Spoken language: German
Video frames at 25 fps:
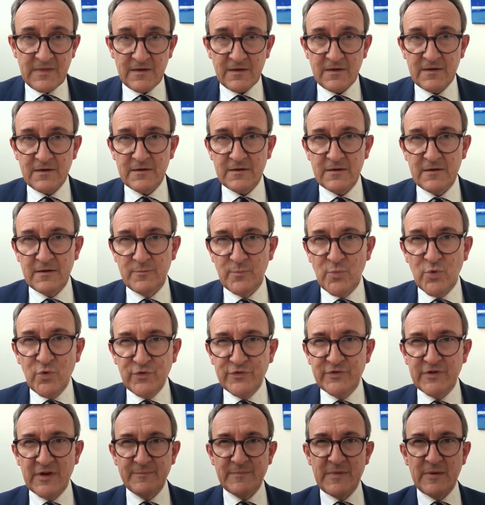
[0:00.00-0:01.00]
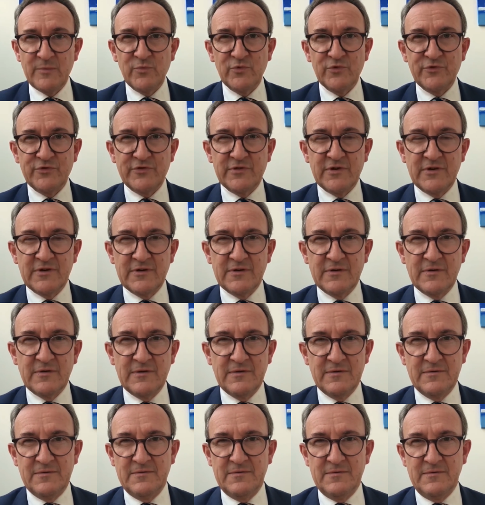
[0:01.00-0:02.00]
äh, mühsam, man muss äh, äh
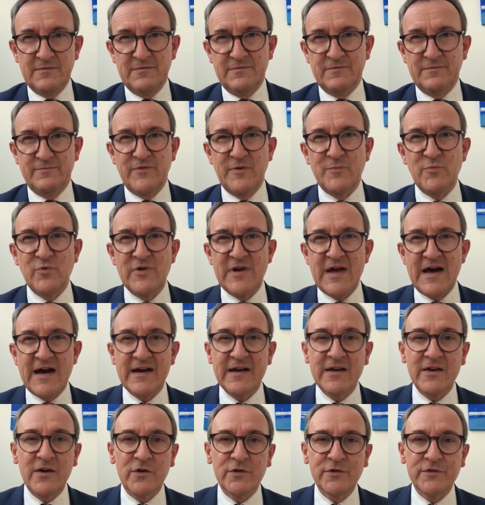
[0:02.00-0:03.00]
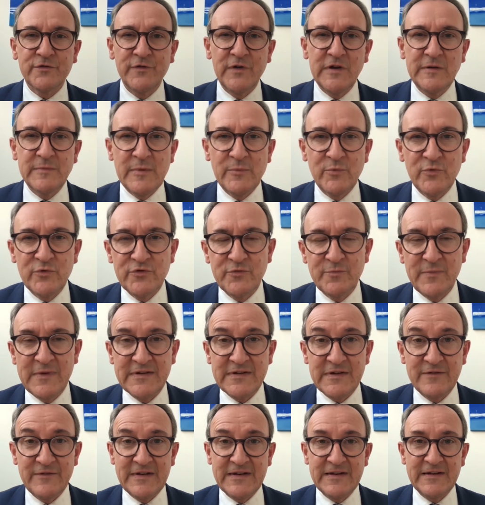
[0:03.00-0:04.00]
Formulare ausfüllen, man muss mehr
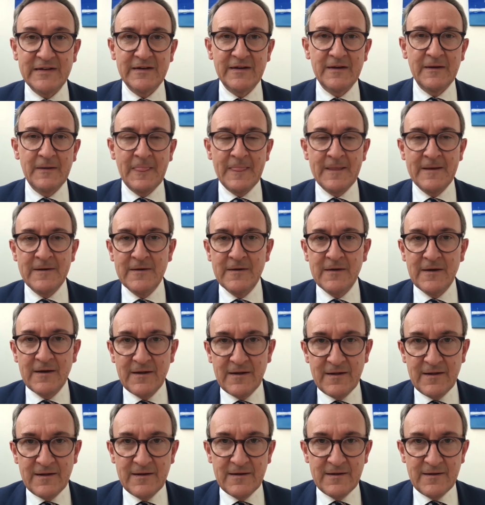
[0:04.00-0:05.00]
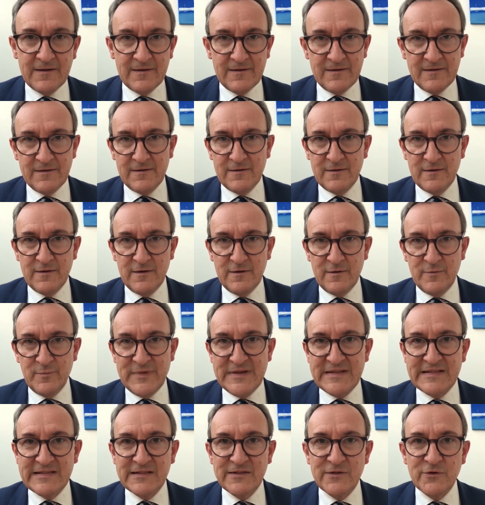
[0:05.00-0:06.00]
oder weniger äh, äh
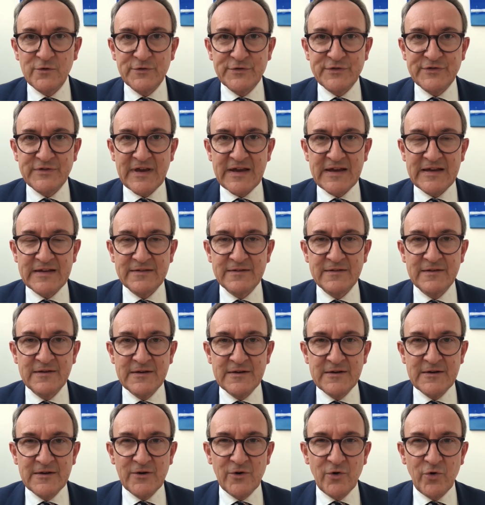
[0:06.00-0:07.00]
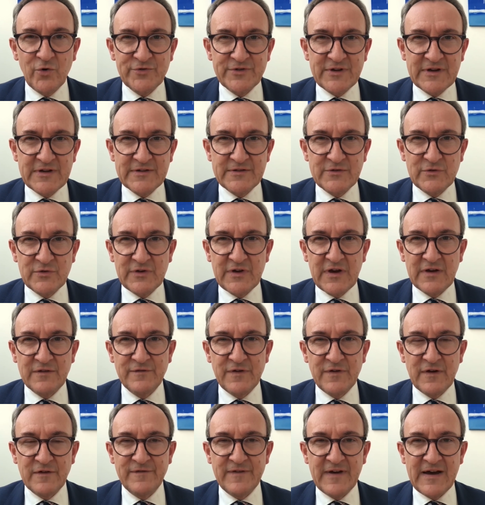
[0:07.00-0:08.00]
mittellos sein oder durch ein
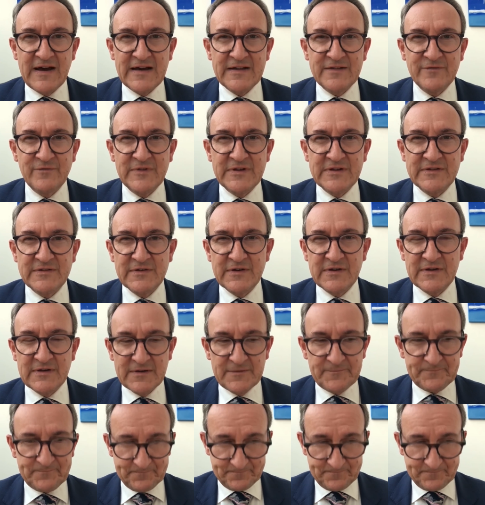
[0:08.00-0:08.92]
Verfahren wird äh,